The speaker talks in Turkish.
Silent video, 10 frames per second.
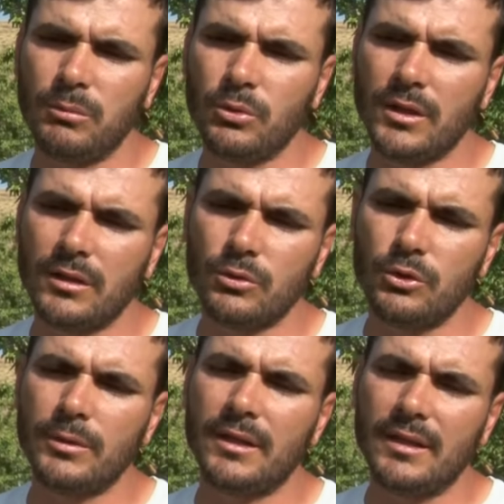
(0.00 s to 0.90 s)
Bunların
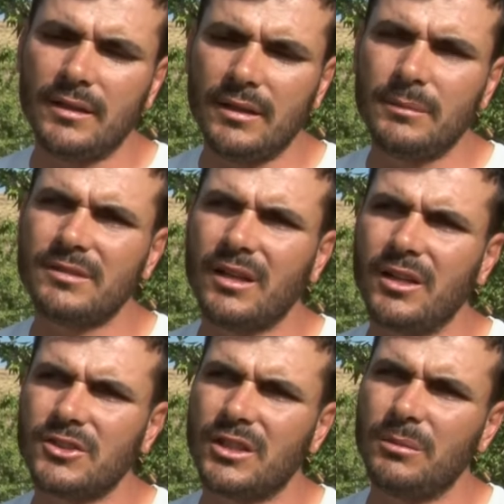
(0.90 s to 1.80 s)
gübreleriyle biz
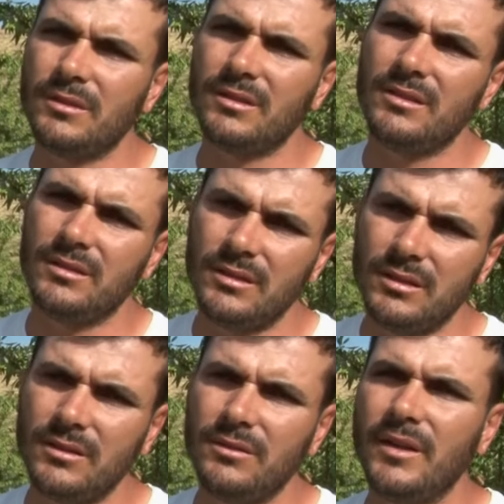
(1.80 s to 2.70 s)
ağaçlarımızın
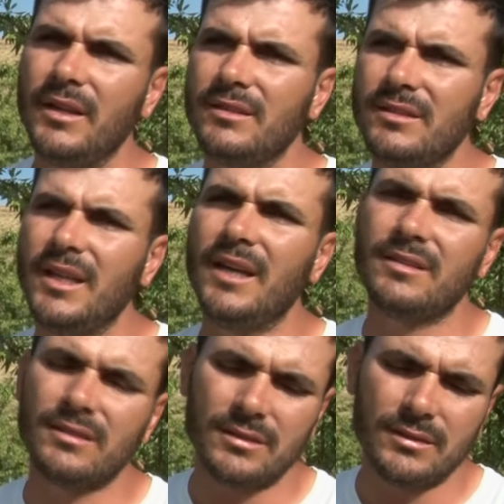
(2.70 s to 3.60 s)
ve
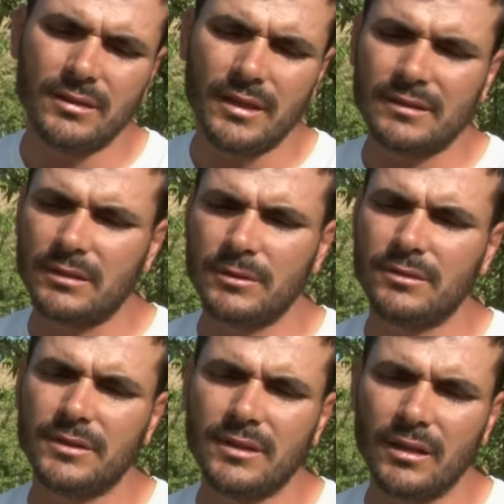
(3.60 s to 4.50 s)
diğer
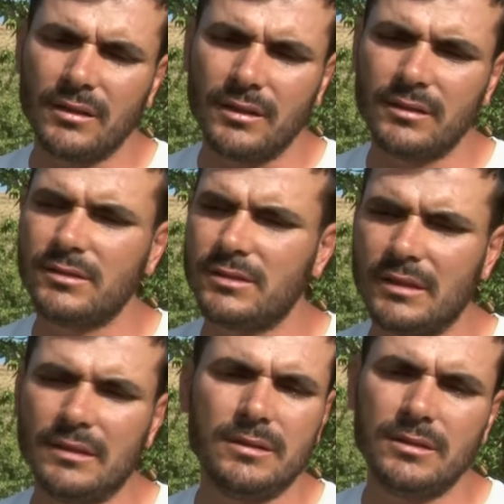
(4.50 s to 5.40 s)
ektiğimiz fidanların
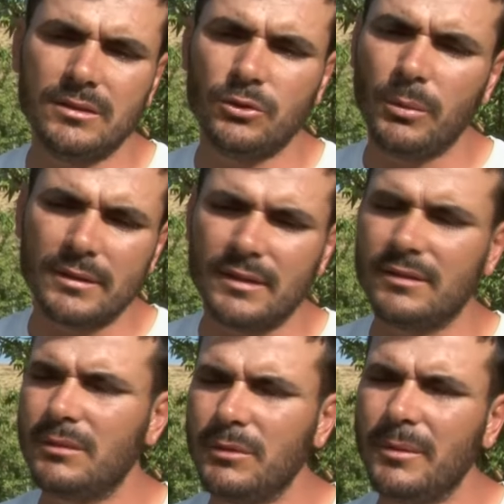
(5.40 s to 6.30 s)
işte
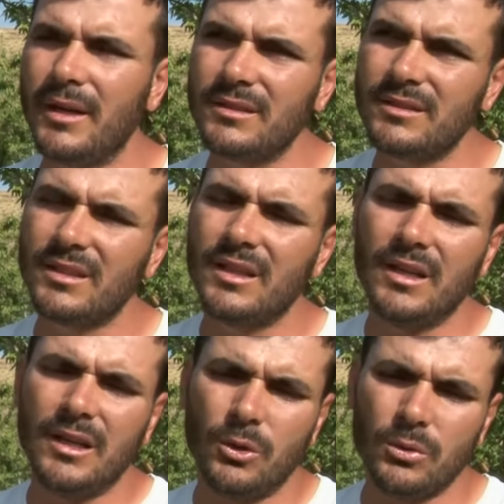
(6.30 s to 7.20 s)
domatesdir, biberdir.
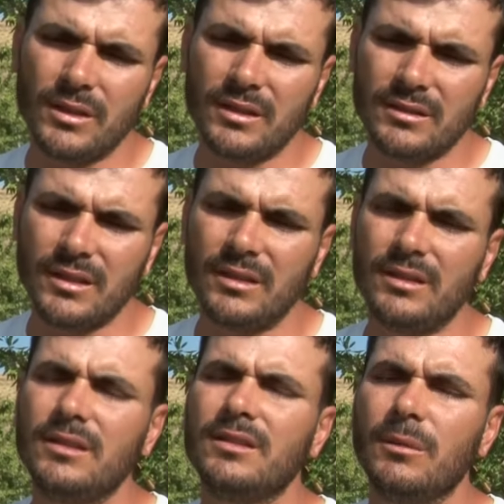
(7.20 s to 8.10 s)
Onların
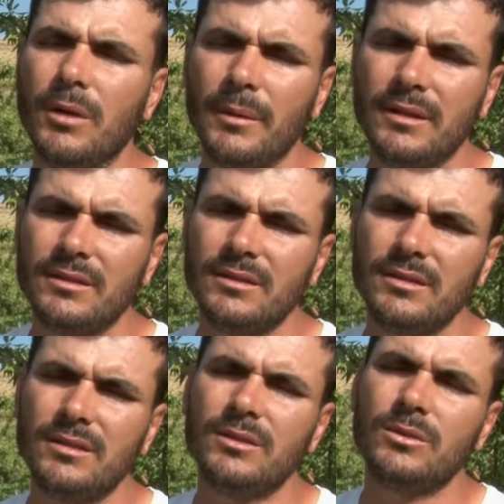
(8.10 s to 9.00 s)
da tamamen
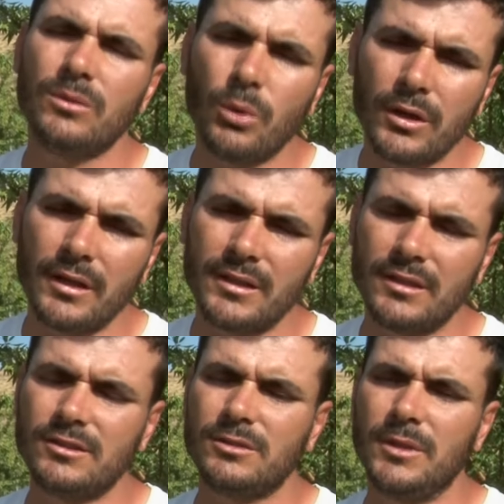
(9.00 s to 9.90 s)
organik
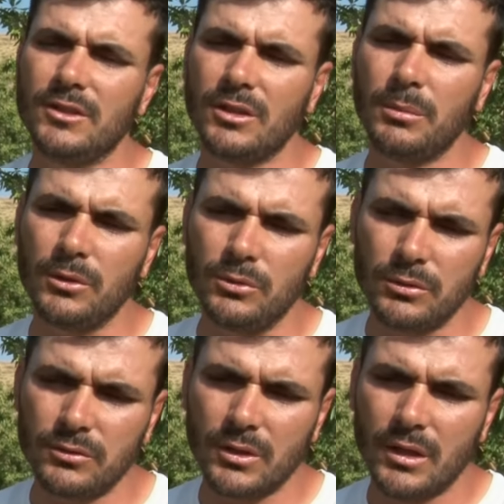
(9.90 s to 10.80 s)
yetiştirmeye
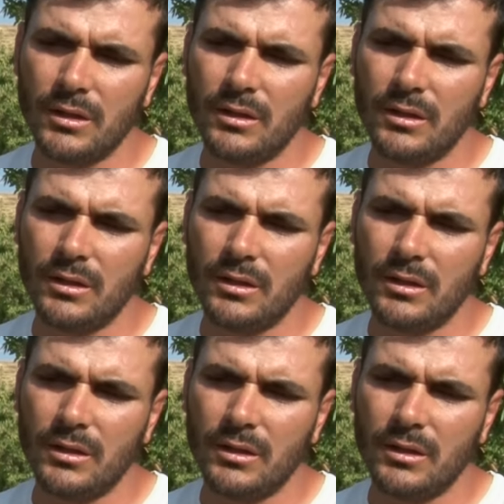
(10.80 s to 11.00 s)
çabalıyoruz.